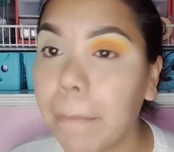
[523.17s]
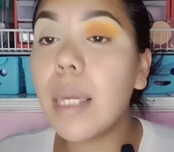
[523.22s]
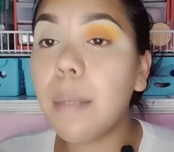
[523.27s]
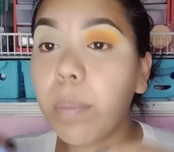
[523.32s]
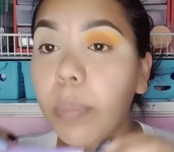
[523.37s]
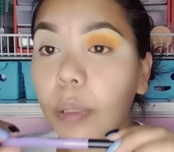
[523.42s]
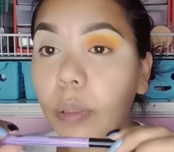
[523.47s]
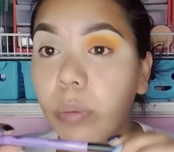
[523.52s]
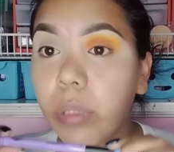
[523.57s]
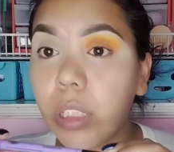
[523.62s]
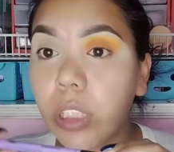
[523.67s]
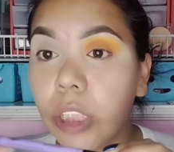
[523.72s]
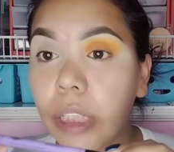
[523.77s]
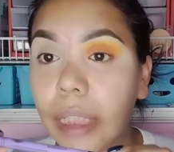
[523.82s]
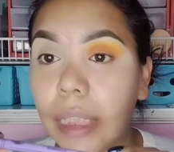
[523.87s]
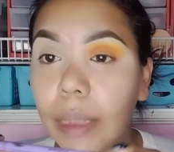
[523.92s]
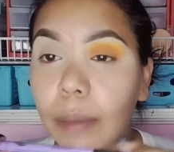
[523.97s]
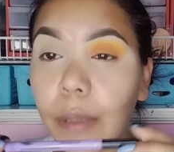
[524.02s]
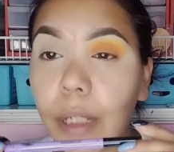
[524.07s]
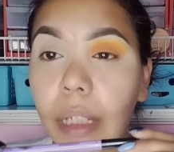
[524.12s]
pues bueno
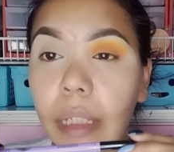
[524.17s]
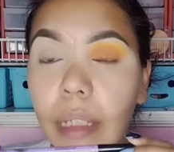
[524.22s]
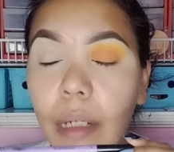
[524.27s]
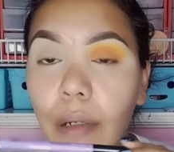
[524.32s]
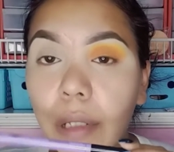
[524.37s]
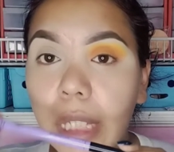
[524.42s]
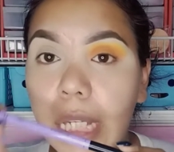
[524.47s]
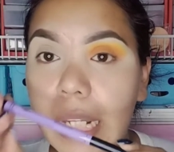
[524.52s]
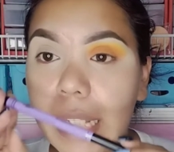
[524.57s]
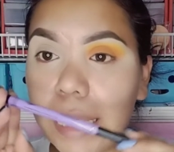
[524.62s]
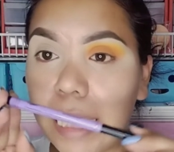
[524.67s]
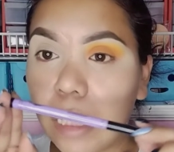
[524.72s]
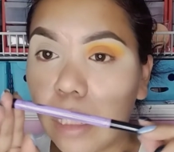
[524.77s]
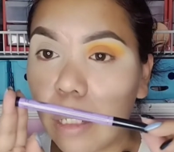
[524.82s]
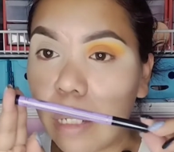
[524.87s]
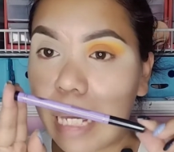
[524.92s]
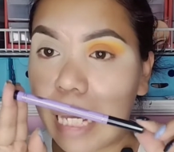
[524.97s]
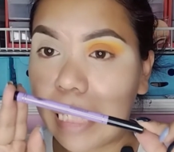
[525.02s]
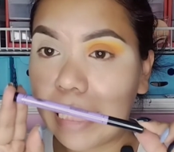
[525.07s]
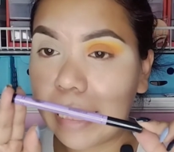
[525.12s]
chicos, voy a estar utilizando
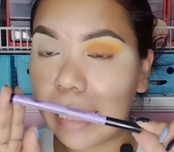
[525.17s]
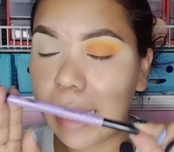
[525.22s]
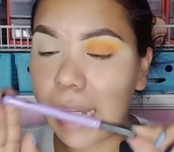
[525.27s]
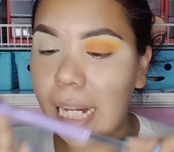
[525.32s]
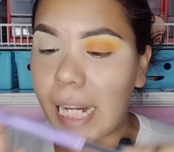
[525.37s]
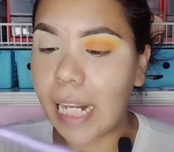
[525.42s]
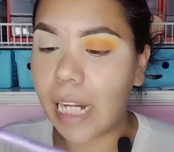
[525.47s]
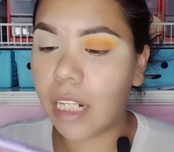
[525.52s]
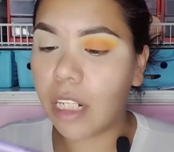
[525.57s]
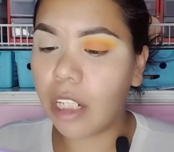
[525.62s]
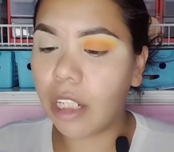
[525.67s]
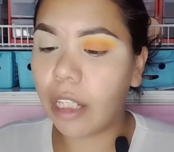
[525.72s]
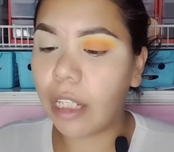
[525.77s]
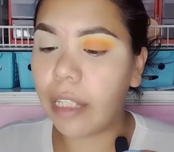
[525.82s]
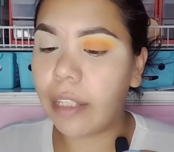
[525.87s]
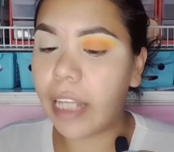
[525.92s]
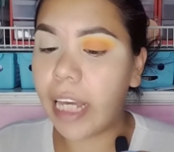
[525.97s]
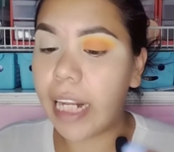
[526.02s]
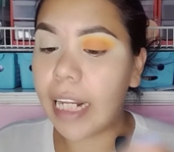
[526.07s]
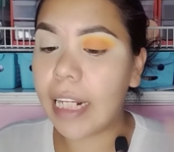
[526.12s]
este
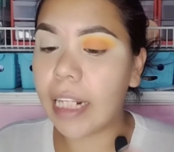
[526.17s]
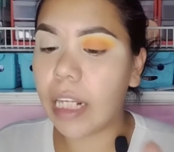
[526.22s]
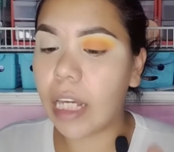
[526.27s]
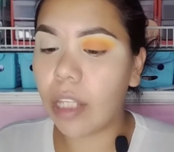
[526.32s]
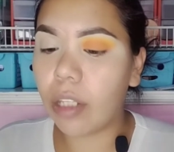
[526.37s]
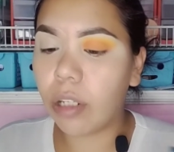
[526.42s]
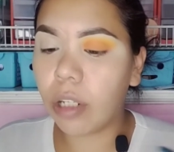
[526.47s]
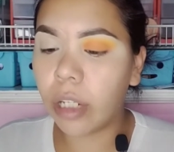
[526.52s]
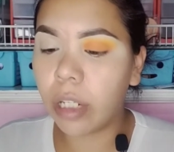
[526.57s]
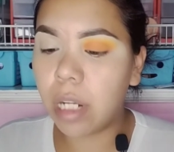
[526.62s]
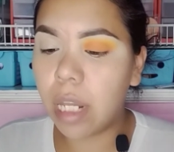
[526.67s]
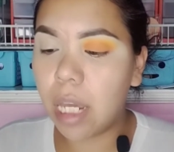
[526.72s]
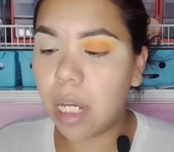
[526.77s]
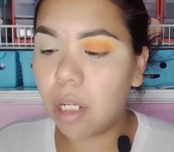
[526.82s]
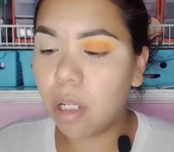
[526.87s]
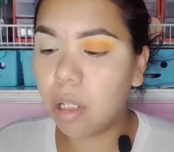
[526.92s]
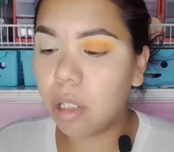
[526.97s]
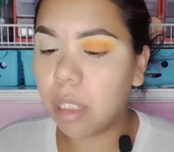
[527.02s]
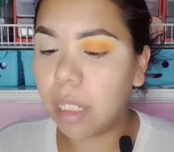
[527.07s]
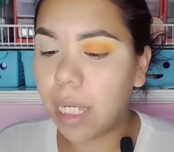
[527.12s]
delineador,
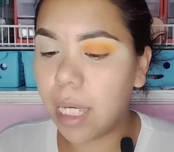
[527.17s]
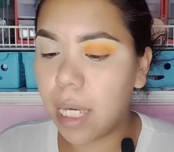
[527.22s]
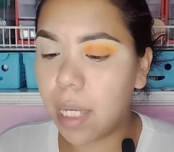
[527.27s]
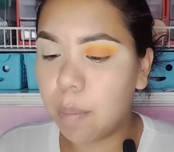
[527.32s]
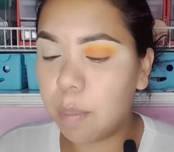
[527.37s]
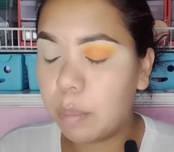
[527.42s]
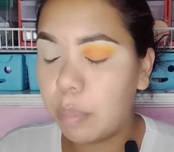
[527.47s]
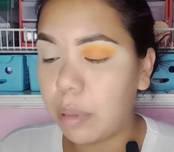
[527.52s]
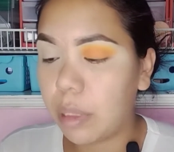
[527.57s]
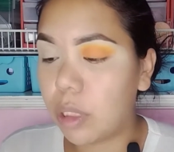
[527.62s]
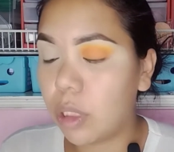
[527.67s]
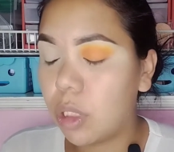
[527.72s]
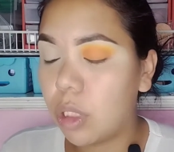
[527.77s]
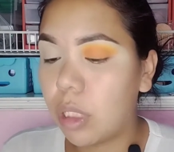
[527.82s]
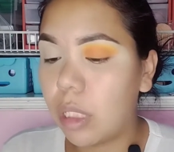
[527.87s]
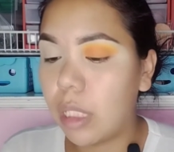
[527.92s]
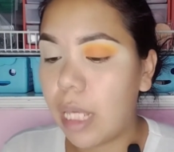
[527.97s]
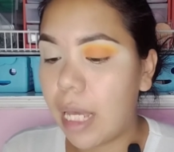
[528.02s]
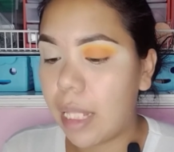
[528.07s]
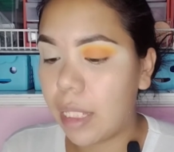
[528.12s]
negro que pues
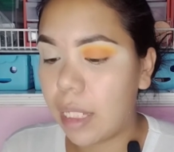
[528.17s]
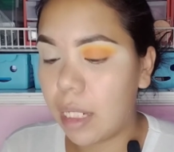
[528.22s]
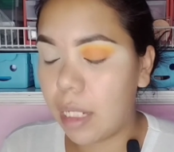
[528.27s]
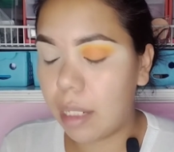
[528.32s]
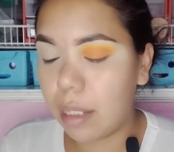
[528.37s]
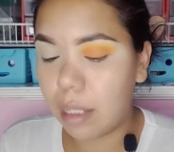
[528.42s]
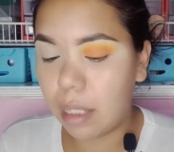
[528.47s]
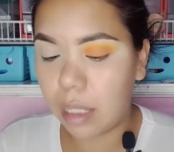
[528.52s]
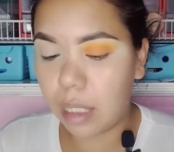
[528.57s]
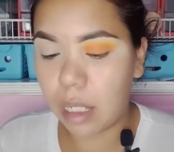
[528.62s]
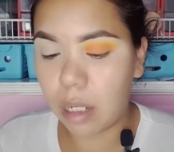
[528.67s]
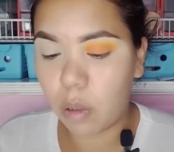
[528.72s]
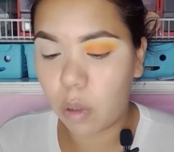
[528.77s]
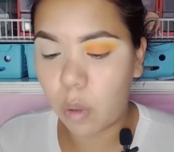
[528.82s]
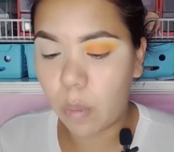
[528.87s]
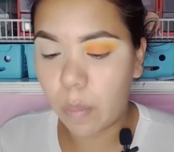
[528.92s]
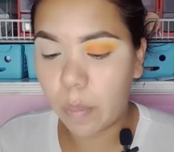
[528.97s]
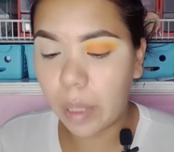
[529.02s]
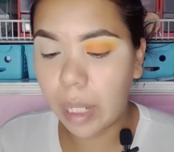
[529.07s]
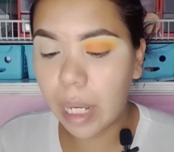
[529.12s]
ya tiene que lo
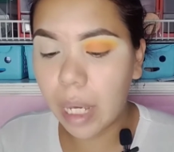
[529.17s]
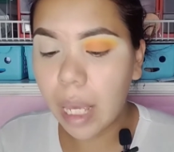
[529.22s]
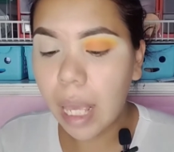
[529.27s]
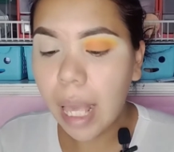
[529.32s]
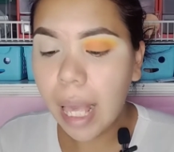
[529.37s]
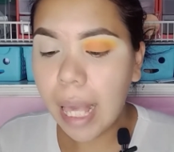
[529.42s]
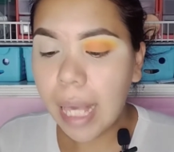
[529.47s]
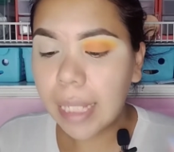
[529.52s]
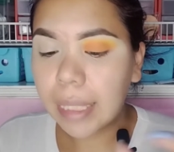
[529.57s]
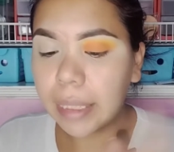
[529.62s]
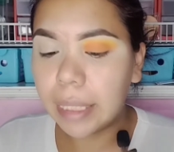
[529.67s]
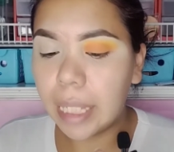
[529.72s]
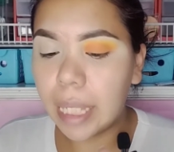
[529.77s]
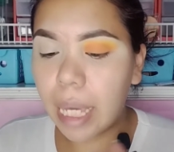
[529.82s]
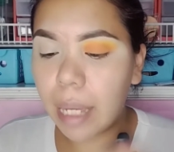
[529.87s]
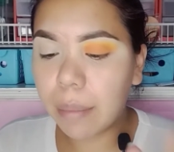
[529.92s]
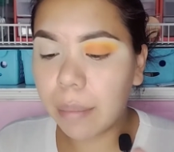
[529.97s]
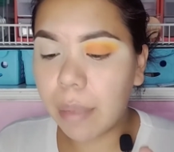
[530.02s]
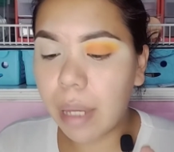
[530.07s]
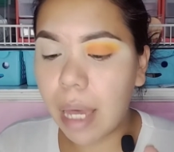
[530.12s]
compré. Se
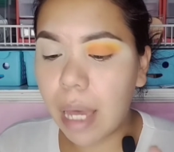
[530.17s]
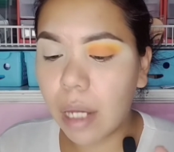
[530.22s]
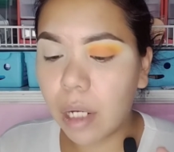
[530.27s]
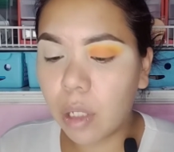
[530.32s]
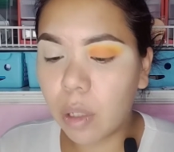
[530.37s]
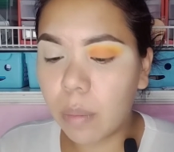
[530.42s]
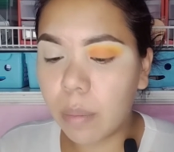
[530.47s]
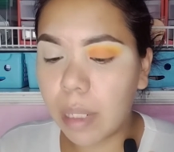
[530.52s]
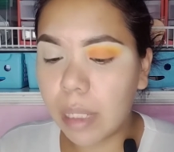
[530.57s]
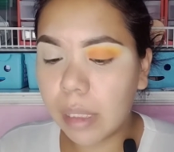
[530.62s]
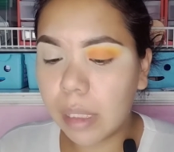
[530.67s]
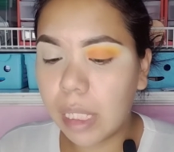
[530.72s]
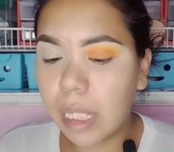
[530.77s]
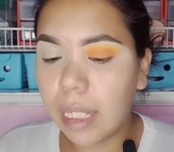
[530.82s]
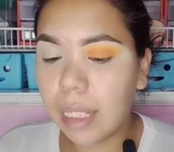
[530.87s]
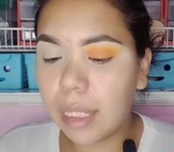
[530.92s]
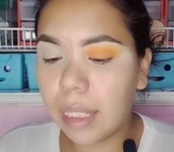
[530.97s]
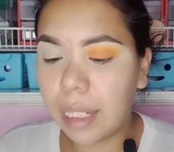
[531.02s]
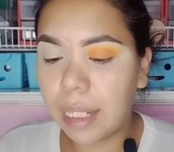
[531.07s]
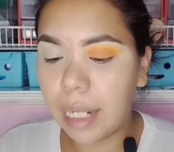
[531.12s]
llama
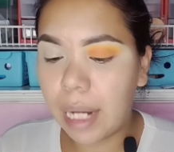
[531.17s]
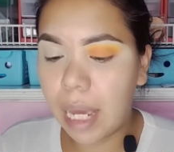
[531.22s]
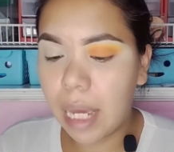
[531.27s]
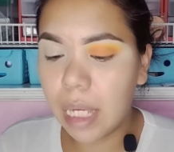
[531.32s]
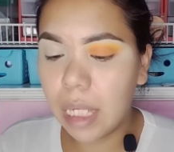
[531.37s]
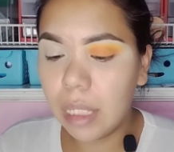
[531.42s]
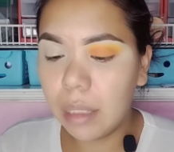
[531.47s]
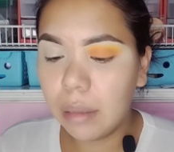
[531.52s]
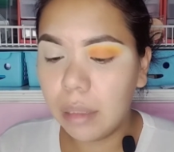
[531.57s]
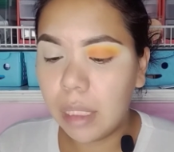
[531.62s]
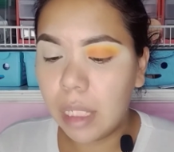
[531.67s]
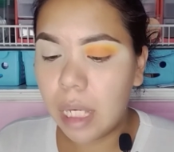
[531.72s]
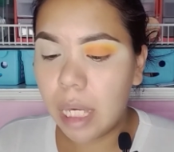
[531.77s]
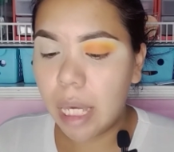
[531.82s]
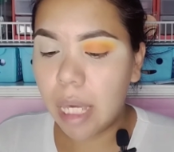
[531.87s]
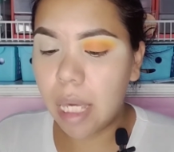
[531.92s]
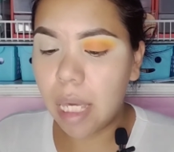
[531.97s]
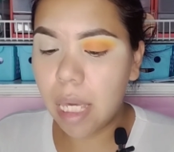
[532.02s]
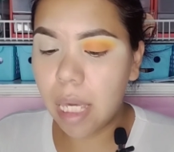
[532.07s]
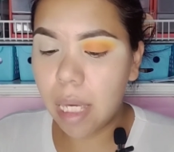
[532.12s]
Romantic Ray
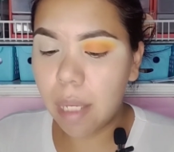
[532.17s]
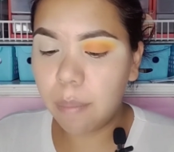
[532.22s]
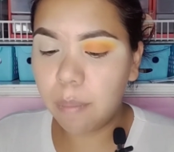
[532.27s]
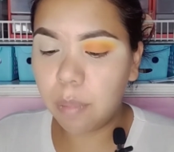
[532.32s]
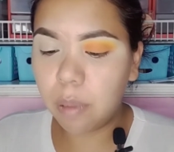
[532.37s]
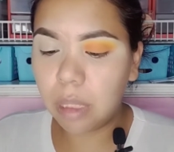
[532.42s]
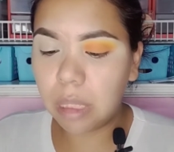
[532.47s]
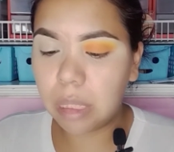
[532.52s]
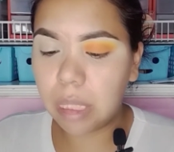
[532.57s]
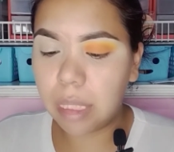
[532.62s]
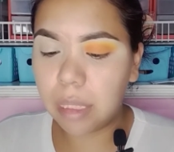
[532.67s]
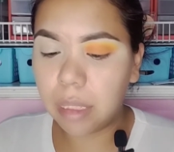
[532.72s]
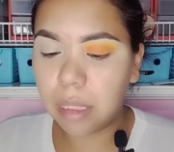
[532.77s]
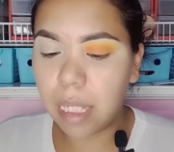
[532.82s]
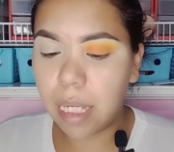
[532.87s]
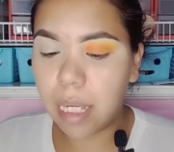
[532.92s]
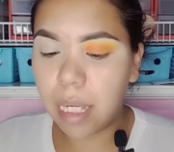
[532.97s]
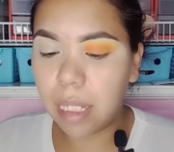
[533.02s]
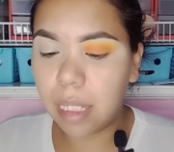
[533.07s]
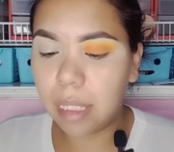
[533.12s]
y pues es
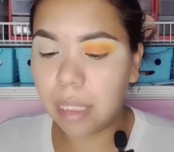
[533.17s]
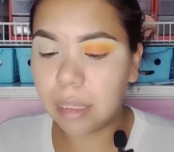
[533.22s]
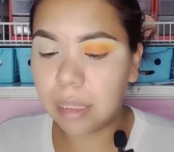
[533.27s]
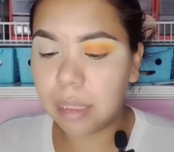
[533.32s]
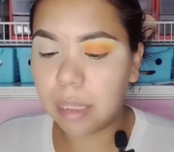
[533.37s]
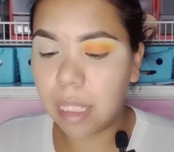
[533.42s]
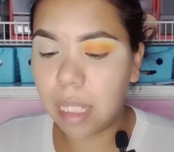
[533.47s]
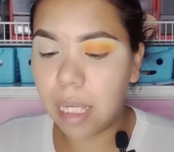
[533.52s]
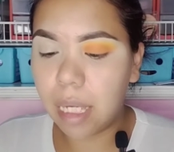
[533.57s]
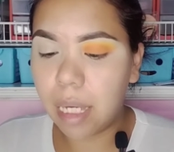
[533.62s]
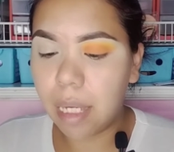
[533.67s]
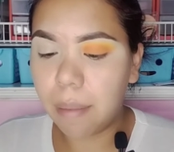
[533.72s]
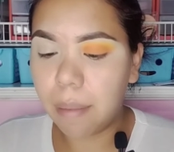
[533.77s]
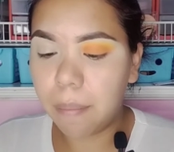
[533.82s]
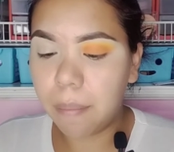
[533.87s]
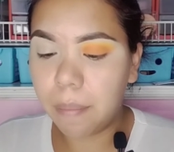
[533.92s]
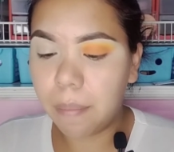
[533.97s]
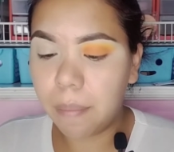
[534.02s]
este